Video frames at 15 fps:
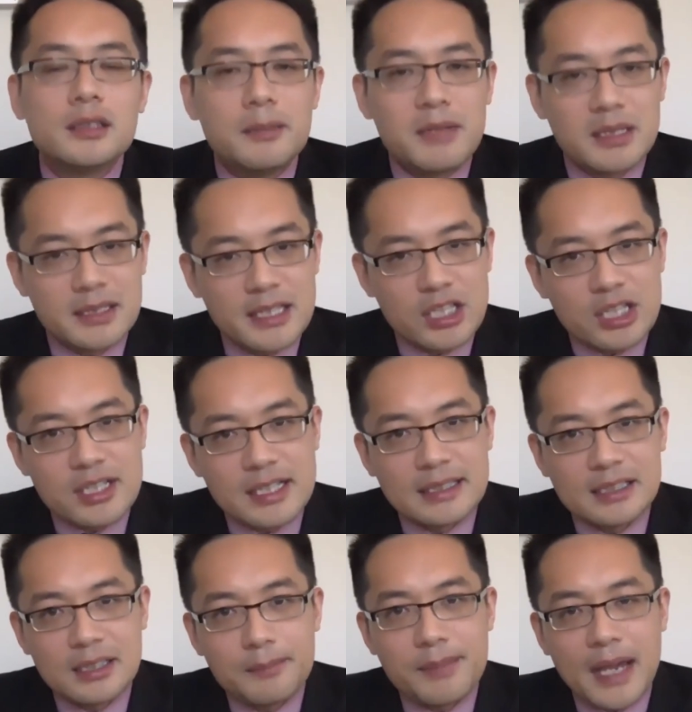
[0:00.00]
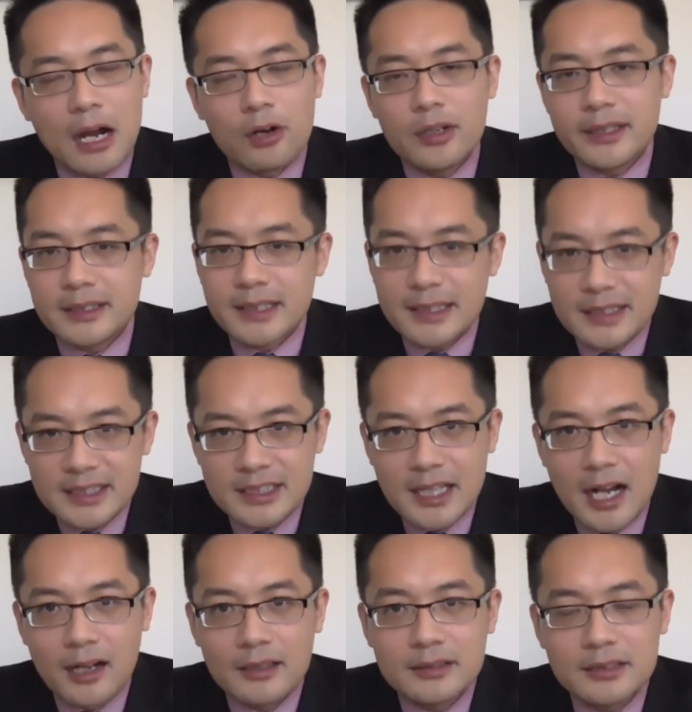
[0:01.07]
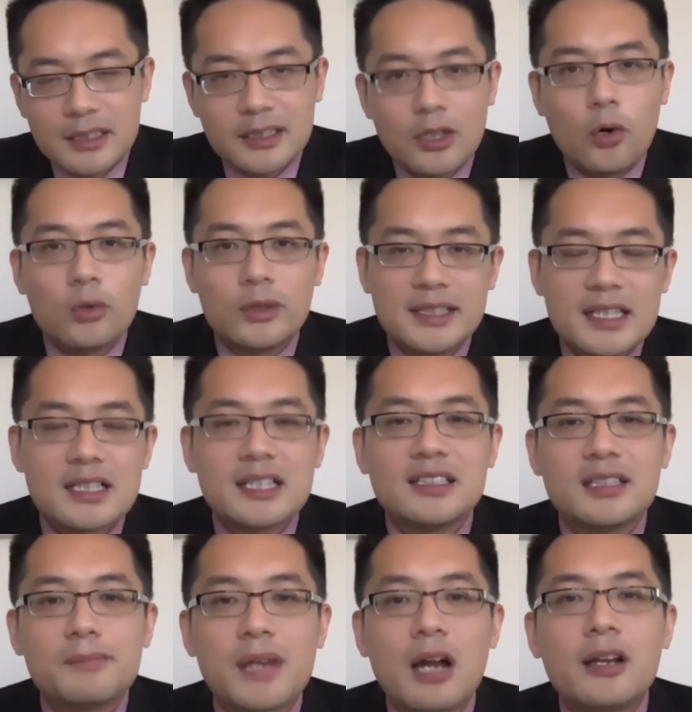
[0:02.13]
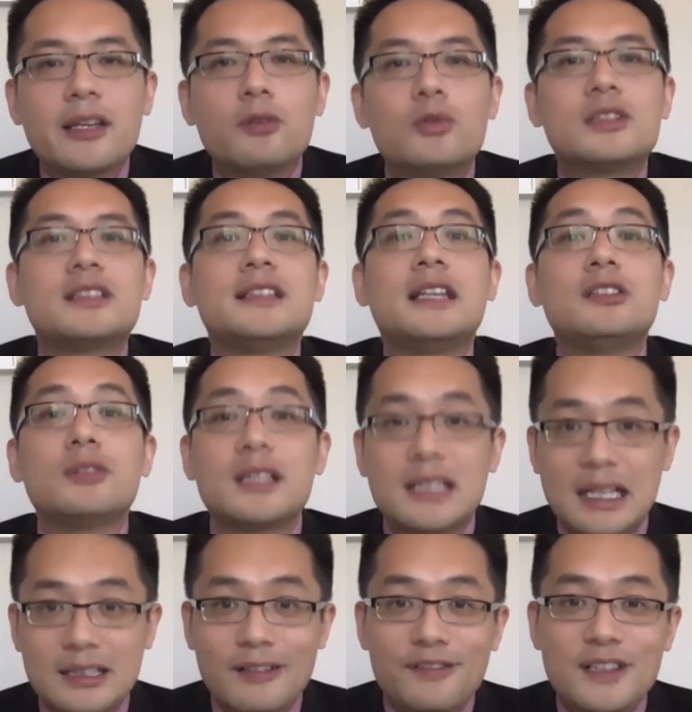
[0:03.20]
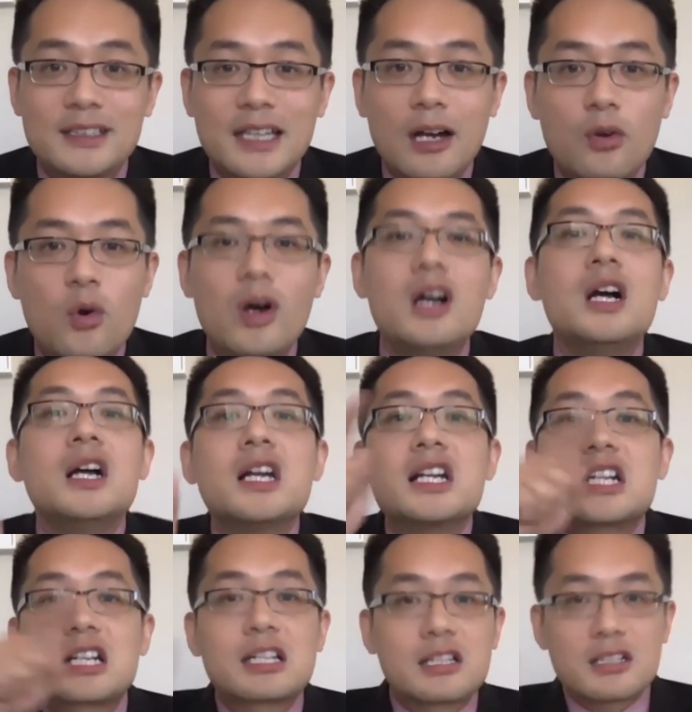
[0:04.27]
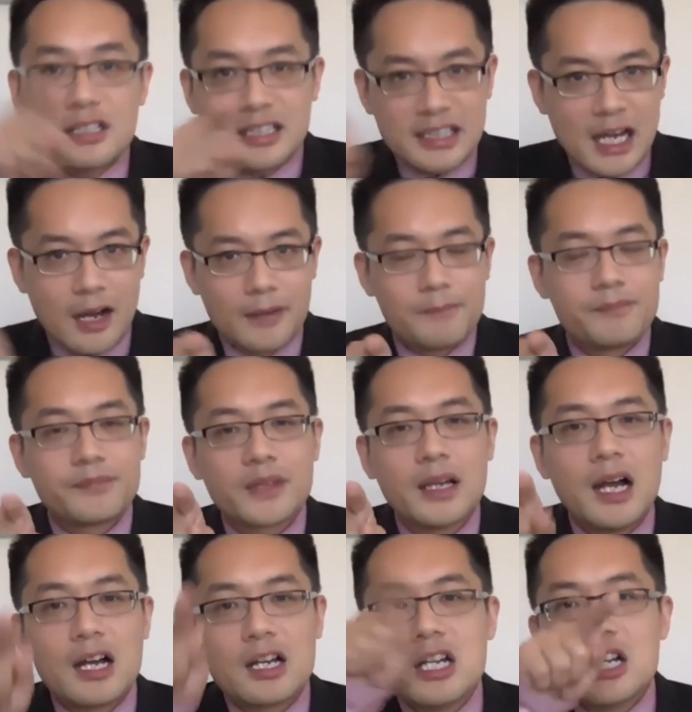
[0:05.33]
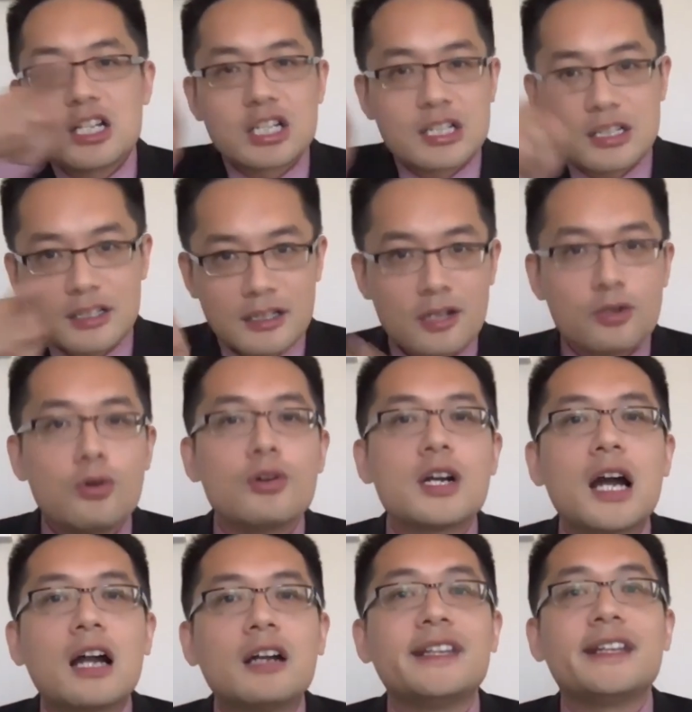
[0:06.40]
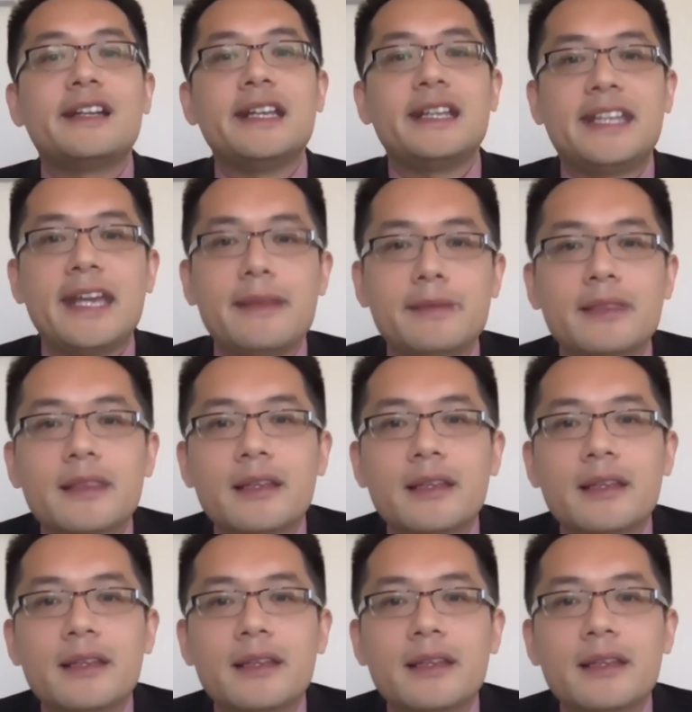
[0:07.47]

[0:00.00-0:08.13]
那么这是申请表里这一项，那有些申请表里，我之前就跟大家分享过，十项啊，十个空格儿你可以填。